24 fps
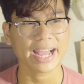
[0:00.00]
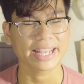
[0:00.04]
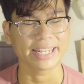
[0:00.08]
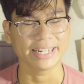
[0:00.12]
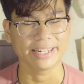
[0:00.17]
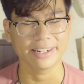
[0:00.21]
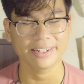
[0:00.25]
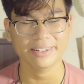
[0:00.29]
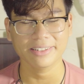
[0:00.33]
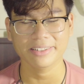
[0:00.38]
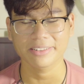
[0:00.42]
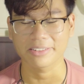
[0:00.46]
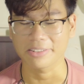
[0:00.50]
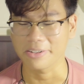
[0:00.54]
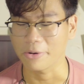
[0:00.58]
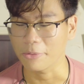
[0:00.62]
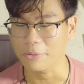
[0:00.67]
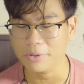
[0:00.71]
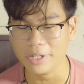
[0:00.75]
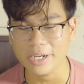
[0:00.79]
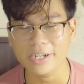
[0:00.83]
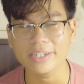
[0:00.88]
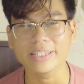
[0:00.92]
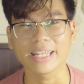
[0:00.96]
gì đó, rồi
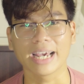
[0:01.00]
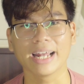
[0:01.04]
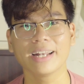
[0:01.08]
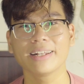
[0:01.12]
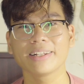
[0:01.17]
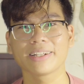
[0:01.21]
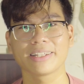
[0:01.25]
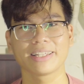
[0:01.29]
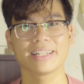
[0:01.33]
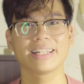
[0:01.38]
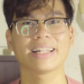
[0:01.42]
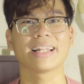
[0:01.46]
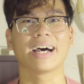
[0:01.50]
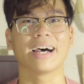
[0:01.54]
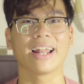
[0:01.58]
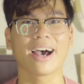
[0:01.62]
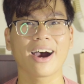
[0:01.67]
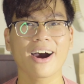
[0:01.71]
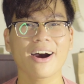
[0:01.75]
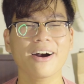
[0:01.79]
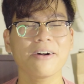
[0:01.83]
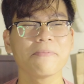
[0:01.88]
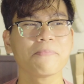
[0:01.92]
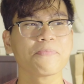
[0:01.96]
đủ thứ trả như giấy tờ
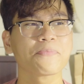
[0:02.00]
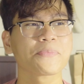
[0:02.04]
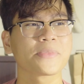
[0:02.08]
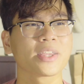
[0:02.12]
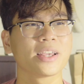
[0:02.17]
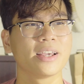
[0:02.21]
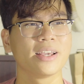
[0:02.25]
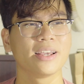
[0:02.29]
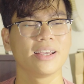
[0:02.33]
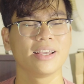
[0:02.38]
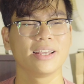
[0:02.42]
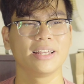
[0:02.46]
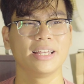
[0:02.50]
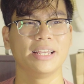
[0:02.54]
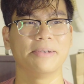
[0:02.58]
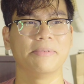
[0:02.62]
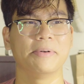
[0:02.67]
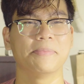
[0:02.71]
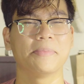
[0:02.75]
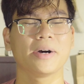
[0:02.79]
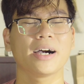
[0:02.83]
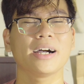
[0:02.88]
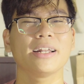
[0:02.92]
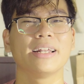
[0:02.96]
đó. Thì
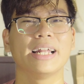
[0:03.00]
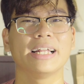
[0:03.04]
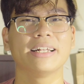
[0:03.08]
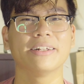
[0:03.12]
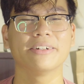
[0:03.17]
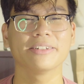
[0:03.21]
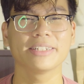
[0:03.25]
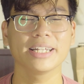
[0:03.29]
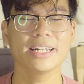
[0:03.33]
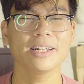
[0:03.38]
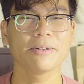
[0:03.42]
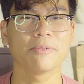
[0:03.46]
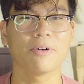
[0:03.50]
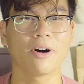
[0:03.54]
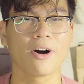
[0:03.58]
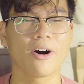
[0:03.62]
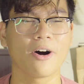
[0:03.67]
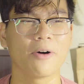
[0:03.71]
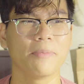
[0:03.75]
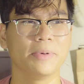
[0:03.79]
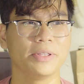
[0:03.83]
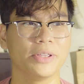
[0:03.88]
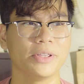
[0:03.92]
mình mất hết nửa tiếng đồng hồ